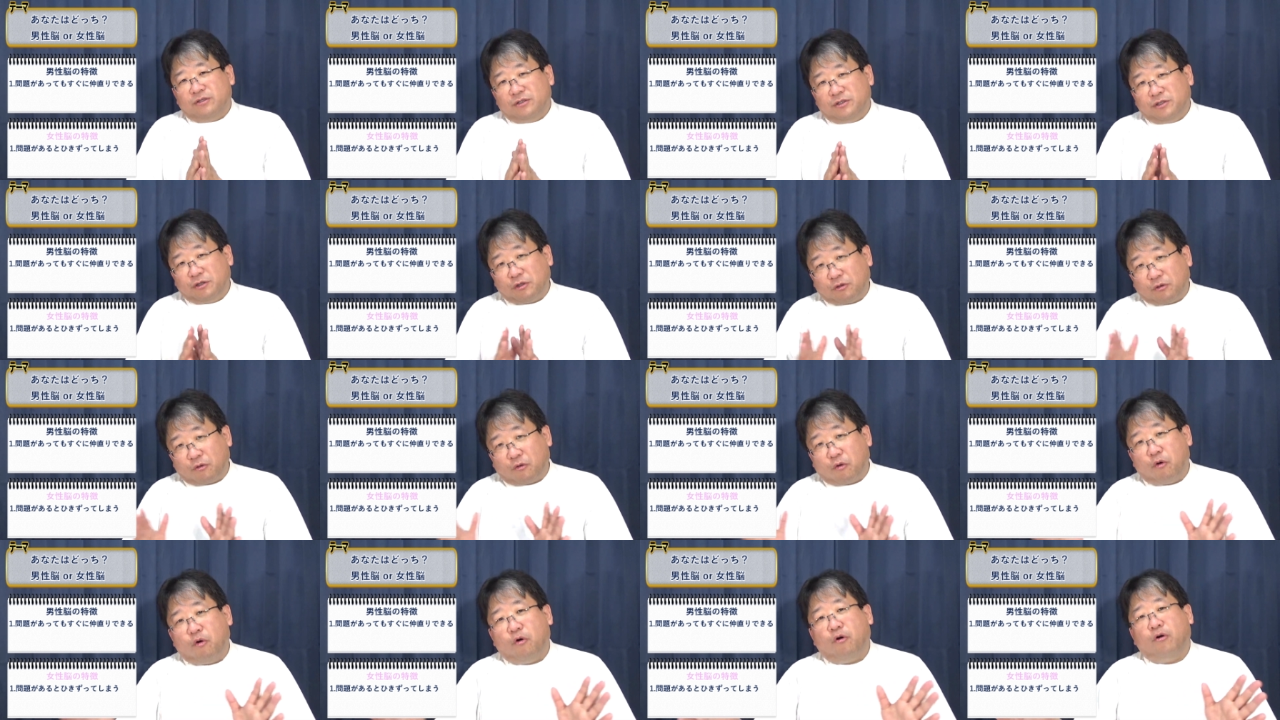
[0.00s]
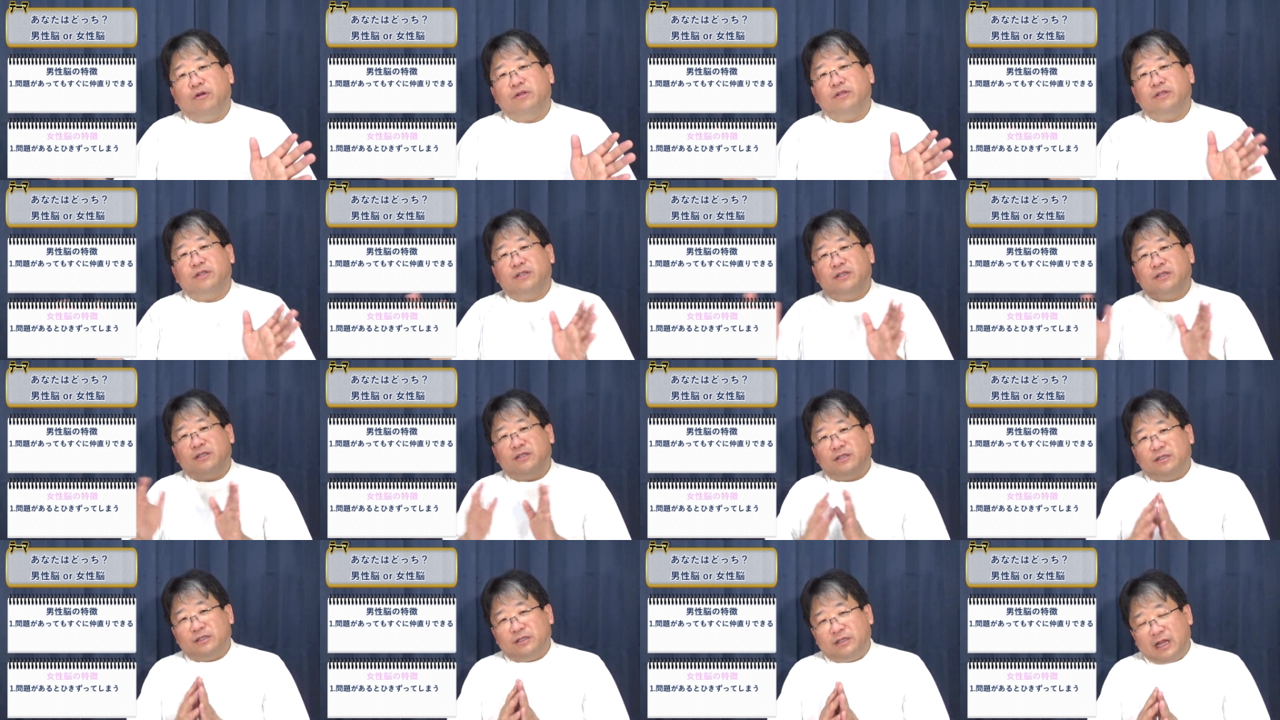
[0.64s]
ちょっとこう、
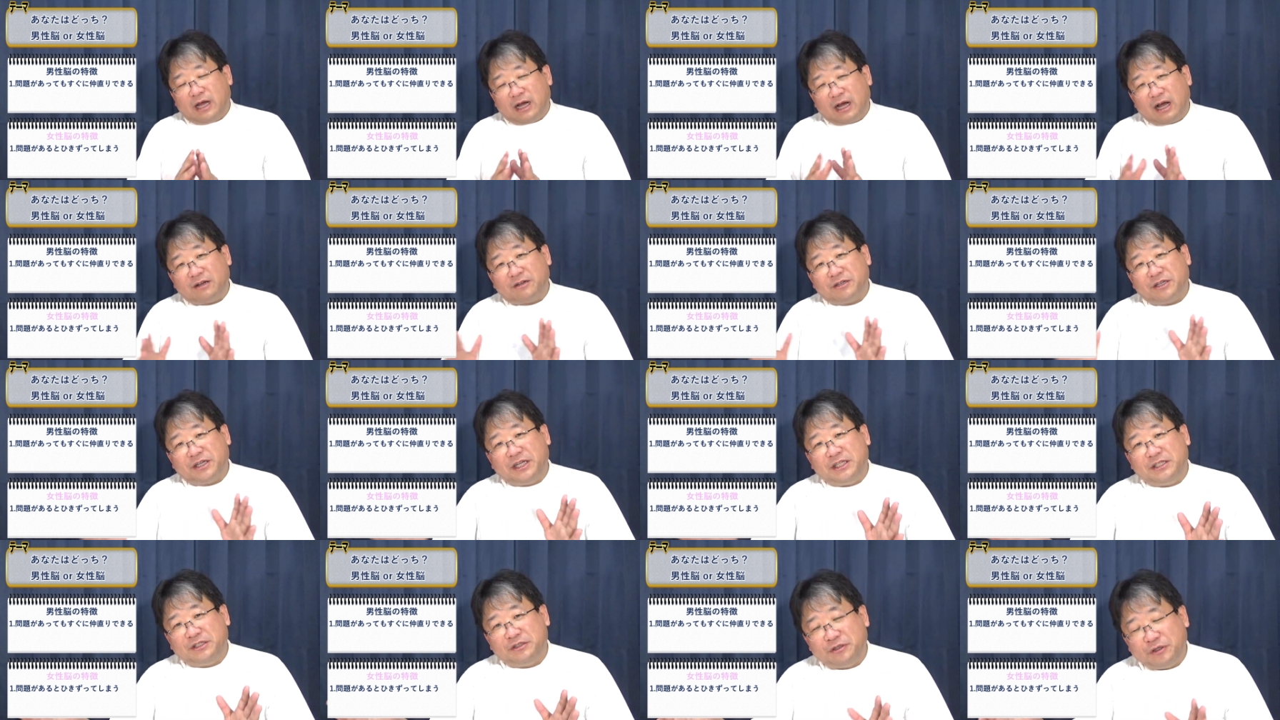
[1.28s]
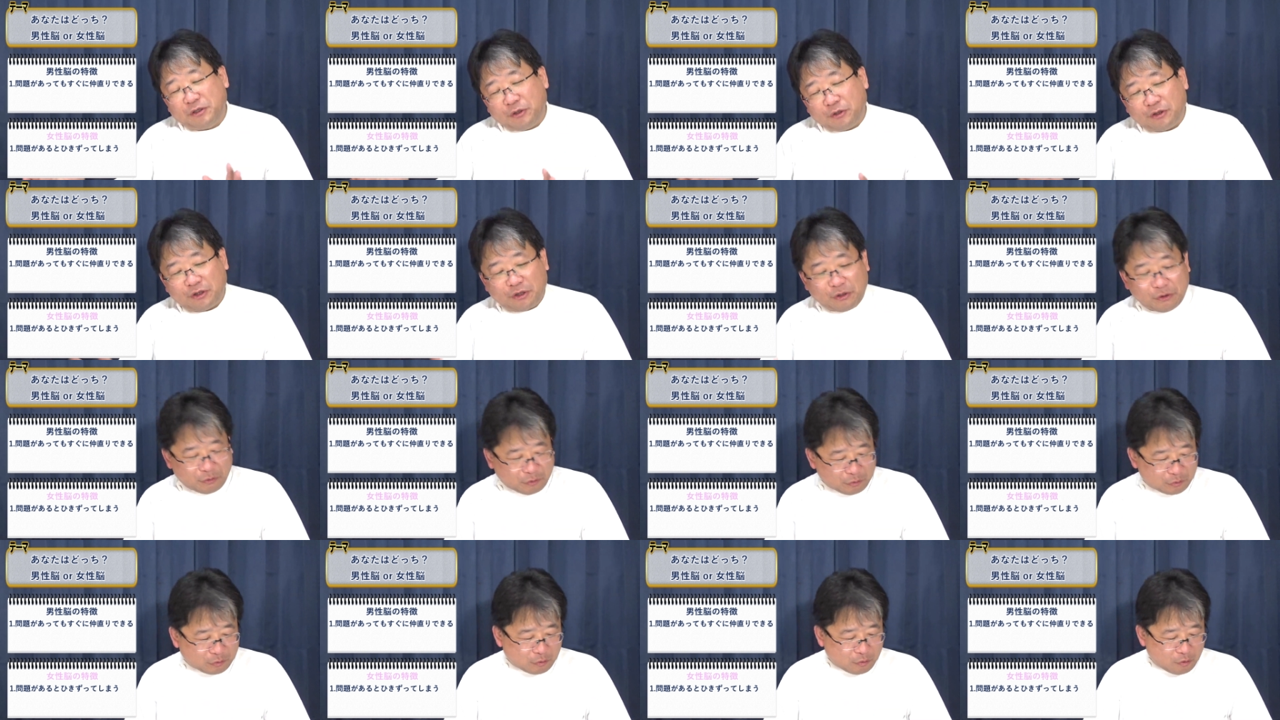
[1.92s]
長く引きずるよって
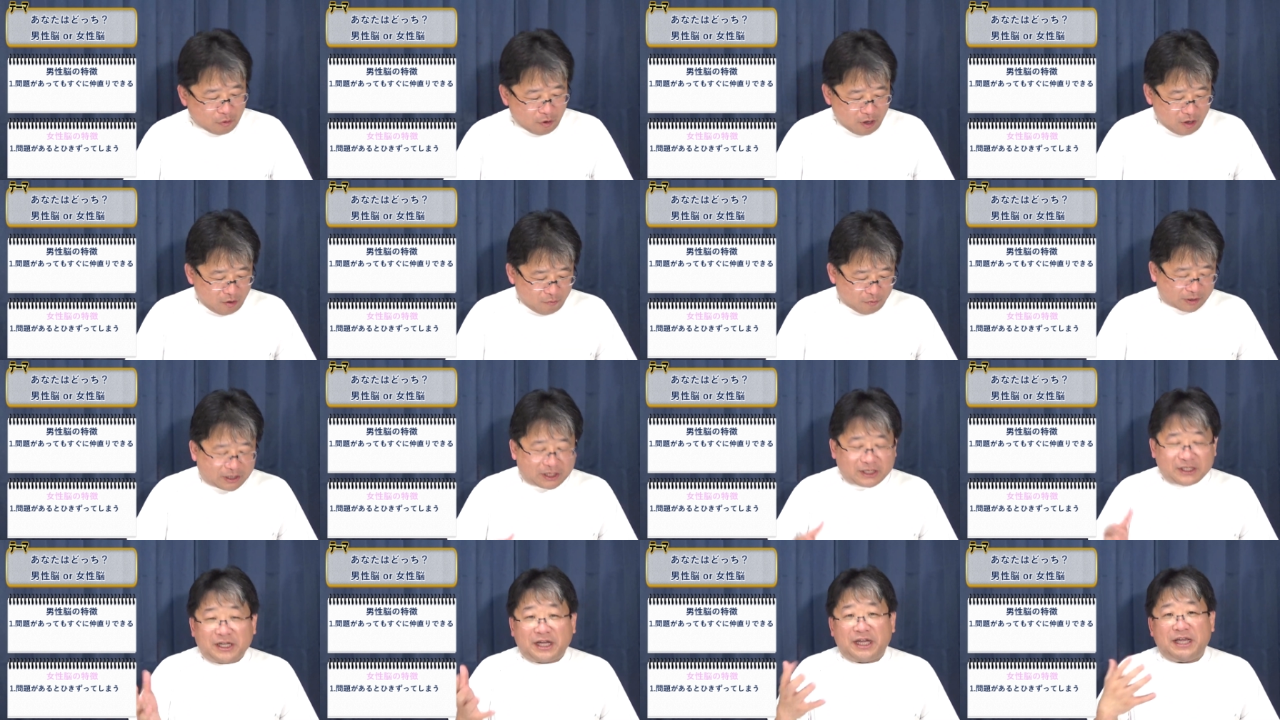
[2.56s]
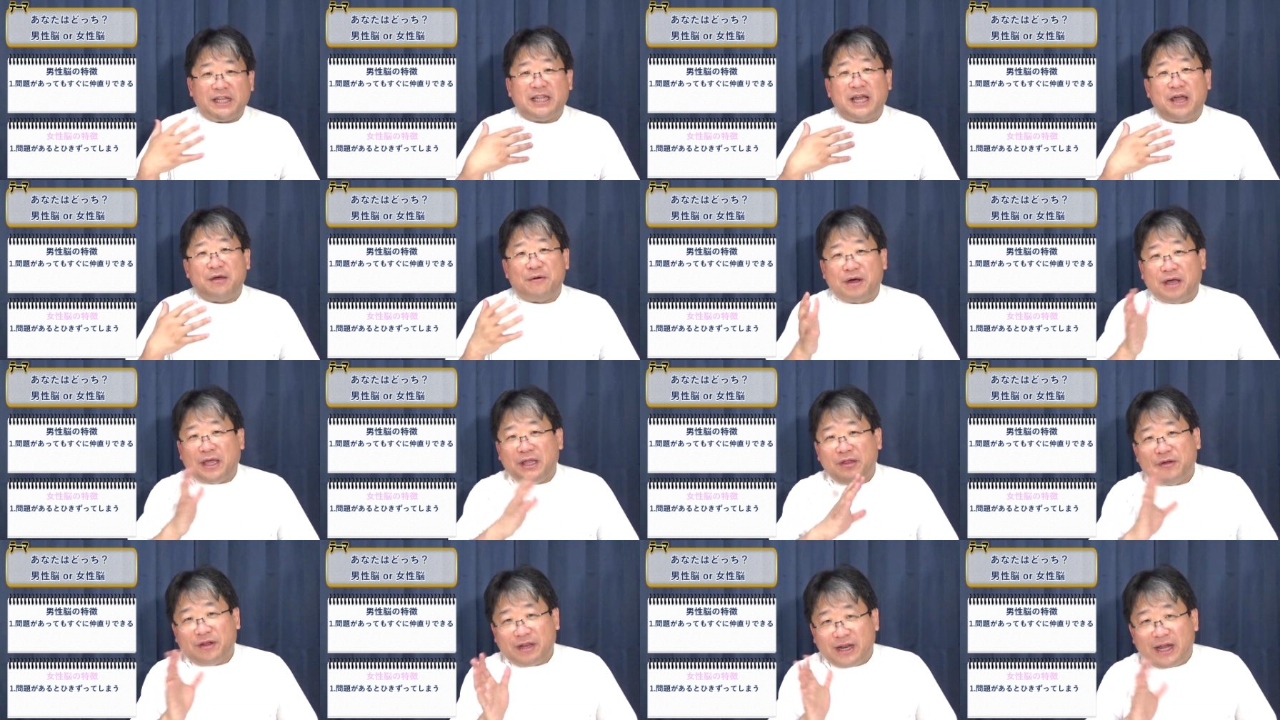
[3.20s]
いうことを私が言いたい
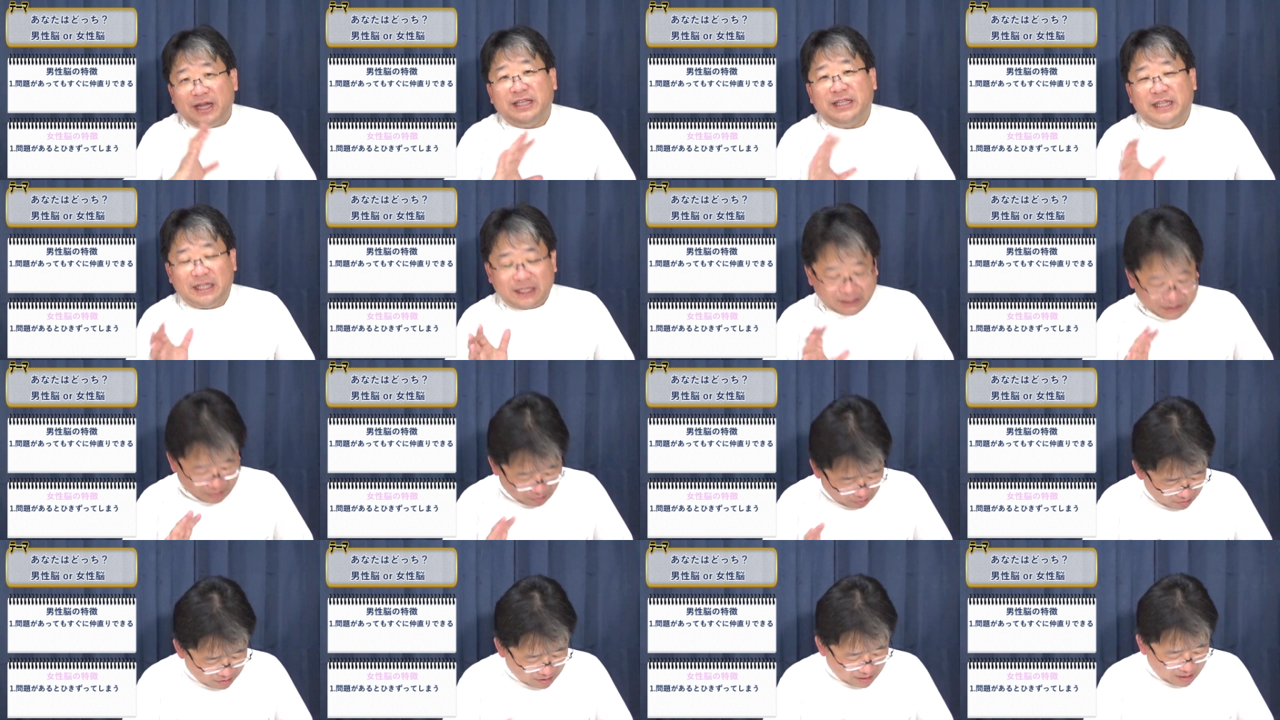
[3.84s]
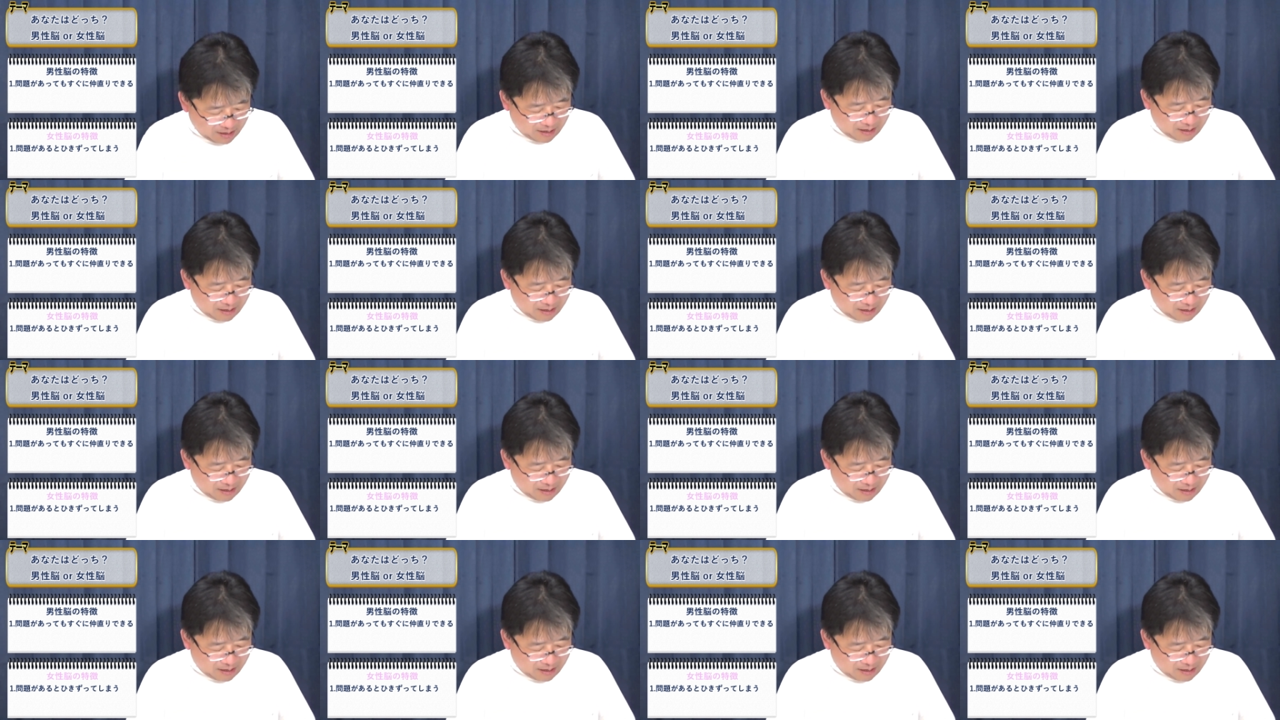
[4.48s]
わけではないんですよ。